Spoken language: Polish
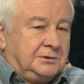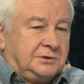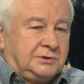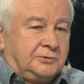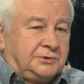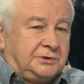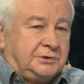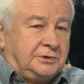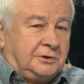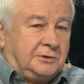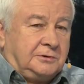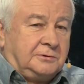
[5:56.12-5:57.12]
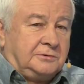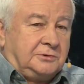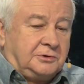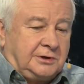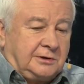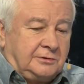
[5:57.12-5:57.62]
służyć do,
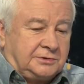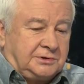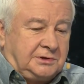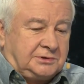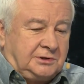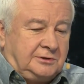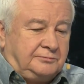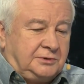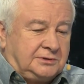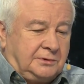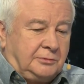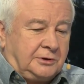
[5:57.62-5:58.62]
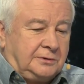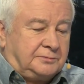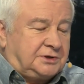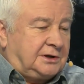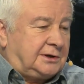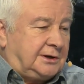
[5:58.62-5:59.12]
do tego, że jeżeli PiS wybory
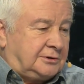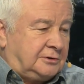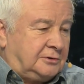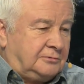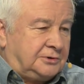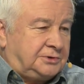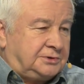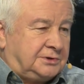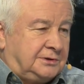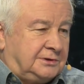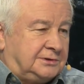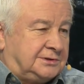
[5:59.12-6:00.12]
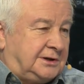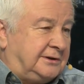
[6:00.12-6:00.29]
przegra, to ogłosi, że jest za